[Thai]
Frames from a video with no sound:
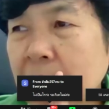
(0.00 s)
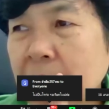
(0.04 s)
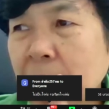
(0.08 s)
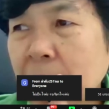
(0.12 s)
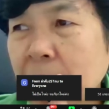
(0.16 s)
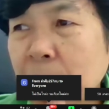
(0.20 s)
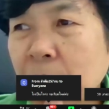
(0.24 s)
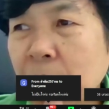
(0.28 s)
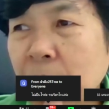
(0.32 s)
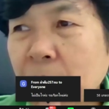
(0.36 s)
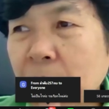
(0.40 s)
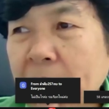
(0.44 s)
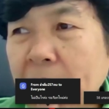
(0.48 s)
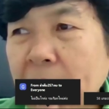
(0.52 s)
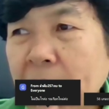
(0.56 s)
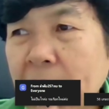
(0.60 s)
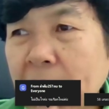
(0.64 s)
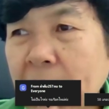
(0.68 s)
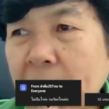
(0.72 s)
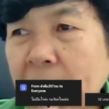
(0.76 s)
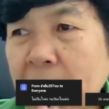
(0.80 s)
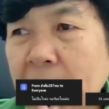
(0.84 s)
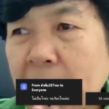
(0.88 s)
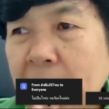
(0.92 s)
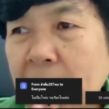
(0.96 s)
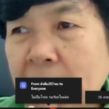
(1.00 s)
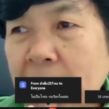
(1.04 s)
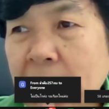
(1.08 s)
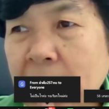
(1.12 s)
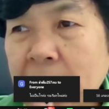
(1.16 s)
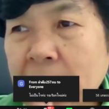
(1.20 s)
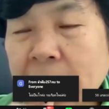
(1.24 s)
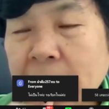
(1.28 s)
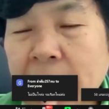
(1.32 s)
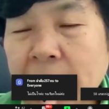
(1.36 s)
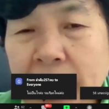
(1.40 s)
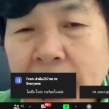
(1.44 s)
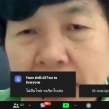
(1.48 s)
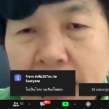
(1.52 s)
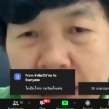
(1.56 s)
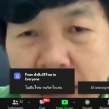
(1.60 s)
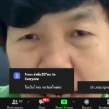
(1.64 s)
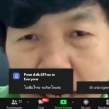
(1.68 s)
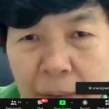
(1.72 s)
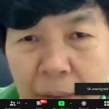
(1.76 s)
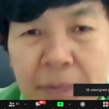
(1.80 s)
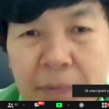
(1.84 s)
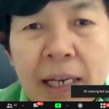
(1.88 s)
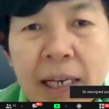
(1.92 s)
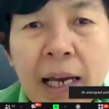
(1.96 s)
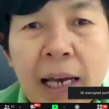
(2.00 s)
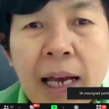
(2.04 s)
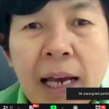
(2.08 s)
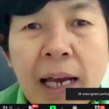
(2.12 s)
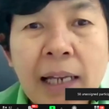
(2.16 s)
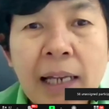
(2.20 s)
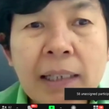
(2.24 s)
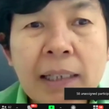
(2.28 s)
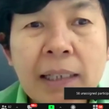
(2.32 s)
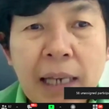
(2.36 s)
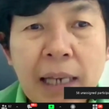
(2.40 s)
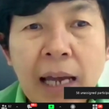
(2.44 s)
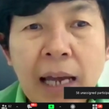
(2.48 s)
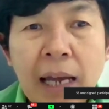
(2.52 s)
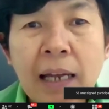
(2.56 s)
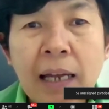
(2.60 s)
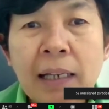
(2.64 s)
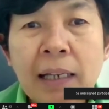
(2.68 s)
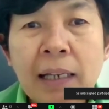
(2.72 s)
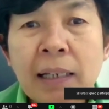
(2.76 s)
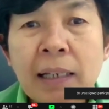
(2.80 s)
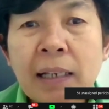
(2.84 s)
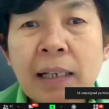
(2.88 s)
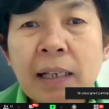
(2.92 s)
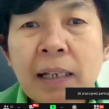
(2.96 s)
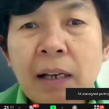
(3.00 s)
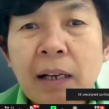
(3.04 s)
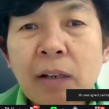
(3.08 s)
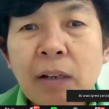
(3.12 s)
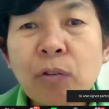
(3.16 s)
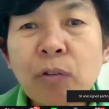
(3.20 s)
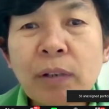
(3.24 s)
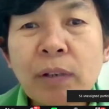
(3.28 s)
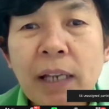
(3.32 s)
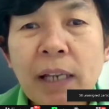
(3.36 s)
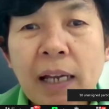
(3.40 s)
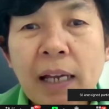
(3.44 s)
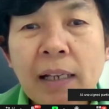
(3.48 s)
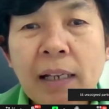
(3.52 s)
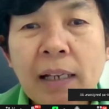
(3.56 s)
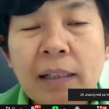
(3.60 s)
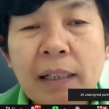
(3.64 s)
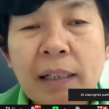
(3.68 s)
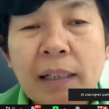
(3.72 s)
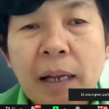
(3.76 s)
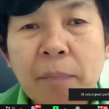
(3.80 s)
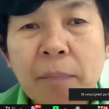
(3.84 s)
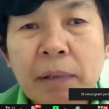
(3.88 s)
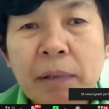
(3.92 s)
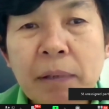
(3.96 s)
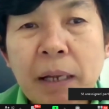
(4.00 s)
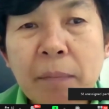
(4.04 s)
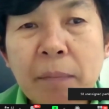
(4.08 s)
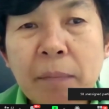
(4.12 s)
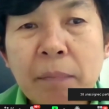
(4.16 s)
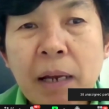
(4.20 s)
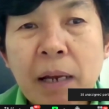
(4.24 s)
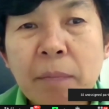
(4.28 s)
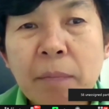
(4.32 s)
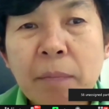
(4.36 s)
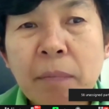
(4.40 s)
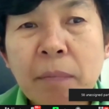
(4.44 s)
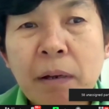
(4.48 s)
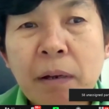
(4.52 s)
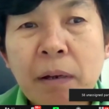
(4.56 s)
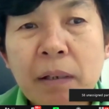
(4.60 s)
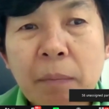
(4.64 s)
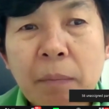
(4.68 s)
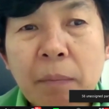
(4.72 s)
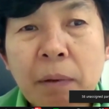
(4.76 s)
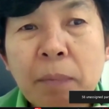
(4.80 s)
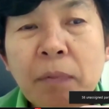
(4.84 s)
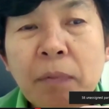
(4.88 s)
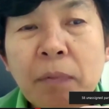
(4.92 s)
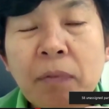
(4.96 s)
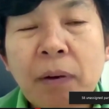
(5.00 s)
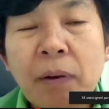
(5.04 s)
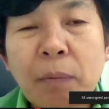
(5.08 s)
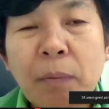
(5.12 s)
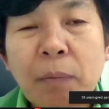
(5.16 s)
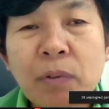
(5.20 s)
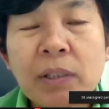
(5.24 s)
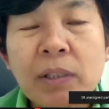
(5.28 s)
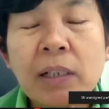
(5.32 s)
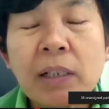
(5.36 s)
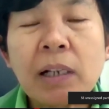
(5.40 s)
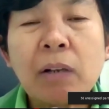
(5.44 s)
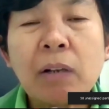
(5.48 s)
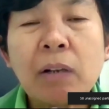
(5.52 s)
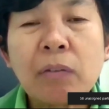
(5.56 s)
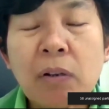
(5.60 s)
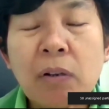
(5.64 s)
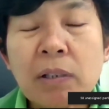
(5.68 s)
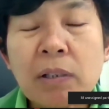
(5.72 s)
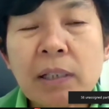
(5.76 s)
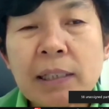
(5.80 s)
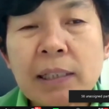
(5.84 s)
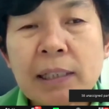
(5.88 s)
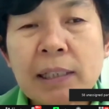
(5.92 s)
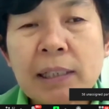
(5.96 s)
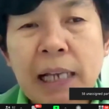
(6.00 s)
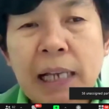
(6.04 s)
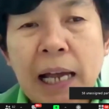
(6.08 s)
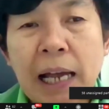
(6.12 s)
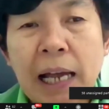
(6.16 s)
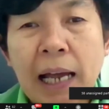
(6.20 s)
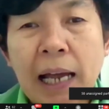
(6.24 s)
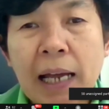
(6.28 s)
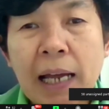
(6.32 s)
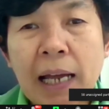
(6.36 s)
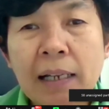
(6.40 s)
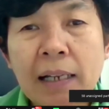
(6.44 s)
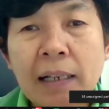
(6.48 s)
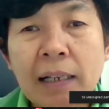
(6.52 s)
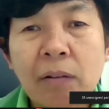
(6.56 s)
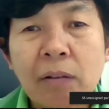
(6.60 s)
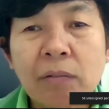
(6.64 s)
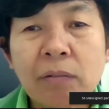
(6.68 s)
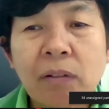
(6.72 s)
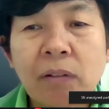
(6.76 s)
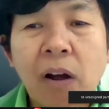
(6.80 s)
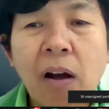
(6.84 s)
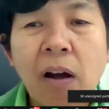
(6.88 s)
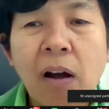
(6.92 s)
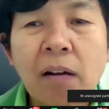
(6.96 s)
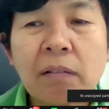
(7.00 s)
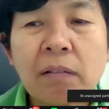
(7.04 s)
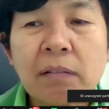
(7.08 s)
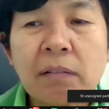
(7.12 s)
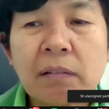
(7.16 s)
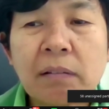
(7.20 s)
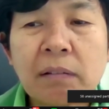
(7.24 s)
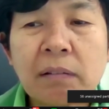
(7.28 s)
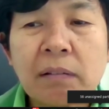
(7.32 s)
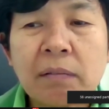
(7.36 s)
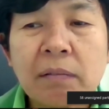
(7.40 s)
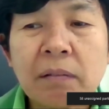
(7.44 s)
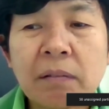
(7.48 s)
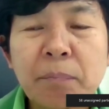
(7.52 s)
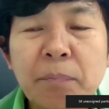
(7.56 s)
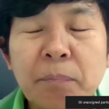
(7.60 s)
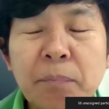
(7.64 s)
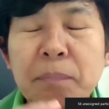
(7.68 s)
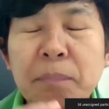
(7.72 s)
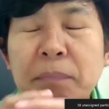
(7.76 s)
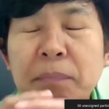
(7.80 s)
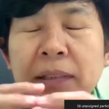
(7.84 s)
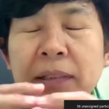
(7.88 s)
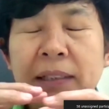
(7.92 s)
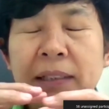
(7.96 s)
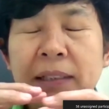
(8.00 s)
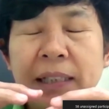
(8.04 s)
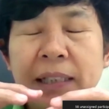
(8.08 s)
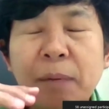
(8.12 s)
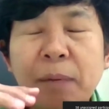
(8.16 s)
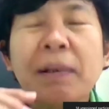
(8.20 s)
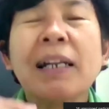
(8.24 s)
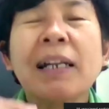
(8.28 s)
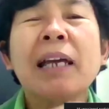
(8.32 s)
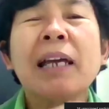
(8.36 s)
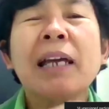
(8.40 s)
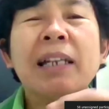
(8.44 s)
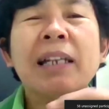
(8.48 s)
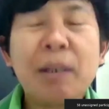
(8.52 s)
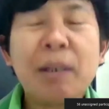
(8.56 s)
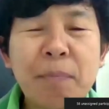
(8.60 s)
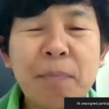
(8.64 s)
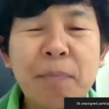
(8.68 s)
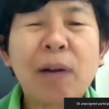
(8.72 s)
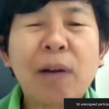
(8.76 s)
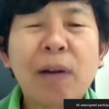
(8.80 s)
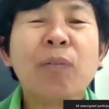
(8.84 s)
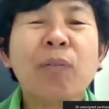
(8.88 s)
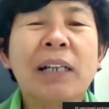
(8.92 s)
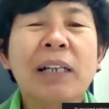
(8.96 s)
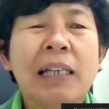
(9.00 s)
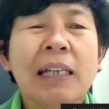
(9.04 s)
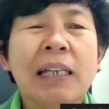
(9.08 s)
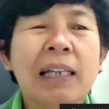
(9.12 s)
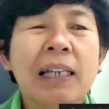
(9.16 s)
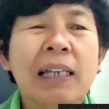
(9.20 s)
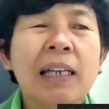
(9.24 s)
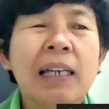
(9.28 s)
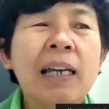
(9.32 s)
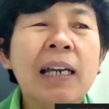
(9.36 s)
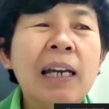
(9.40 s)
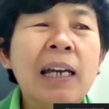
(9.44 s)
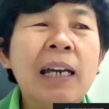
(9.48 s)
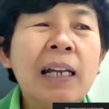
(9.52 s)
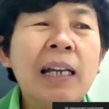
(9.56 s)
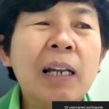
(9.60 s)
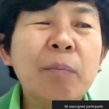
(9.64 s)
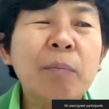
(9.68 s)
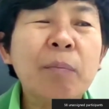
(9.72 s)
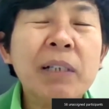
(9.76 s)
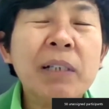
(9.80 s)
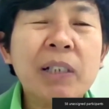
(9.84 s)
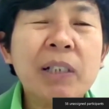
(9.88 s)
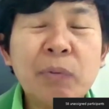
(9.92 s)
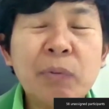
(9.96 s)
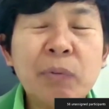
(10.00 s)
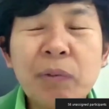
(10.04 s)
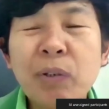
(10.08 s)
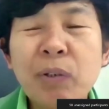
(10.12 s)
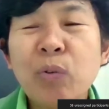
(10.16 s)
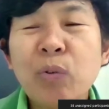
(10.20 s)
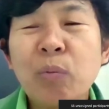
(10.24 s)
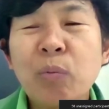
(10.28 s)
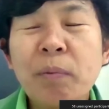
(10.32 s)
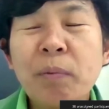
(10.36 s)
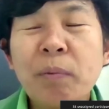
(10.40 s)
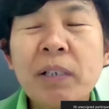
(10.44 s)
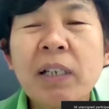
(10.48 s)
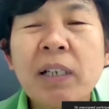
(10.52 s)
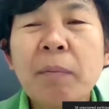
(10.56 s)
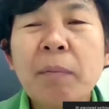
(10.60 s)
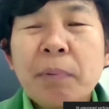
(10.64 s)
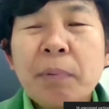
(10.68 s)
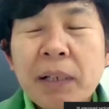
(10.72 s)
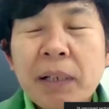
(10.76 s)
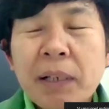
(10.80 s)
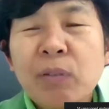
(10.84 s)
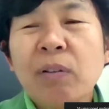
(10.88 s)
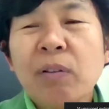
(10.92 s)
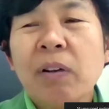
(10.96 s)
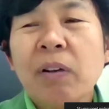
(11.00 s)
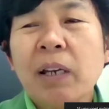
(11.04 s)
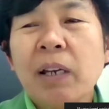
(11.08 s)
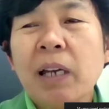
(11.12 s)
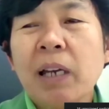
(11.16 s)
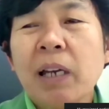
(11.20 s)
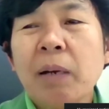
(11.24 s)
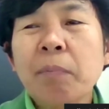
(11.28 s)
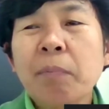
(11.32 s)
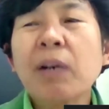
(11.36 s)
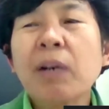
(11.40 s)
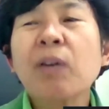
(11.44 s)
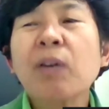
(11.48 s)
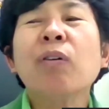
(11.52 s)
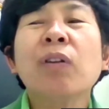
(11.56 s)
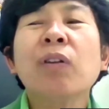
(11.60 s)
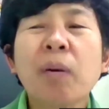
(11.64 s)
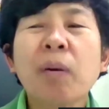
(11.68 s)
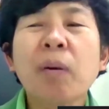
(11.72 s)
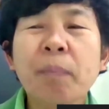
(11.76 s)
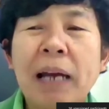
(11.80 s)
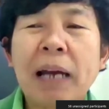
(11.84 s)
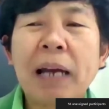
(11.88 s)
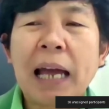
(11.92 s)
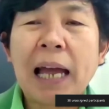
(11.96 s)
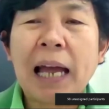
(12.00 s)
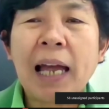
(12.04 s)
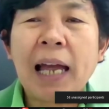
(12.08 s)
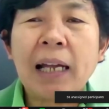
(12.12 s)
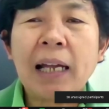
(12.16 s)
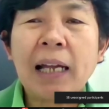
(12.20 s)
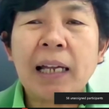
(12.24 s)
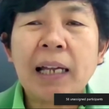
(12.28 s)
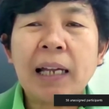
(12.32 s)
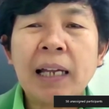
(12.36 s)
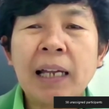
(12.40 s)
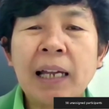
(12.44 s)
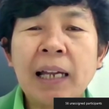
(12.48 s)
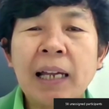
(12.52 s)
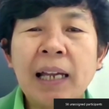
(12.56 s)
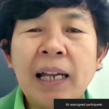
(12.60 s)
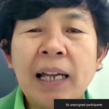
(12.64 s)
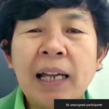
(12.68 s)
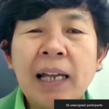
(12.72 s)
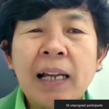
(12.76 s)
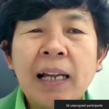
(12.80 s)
ที่อาจารย์บอกว่าอะไรนะใจเย็นข้ามชาติค่ะ แล้วตรงเนี้ยทำทำให้ทำให้มีความรู้สึกเราต้องศึกษา เราต้องทำอะไรที่มากกว่านี้ เรามีชีวิตอยู่ไม่ใช่เพื่อตัวเราเองเพื่อคนรอบข้าง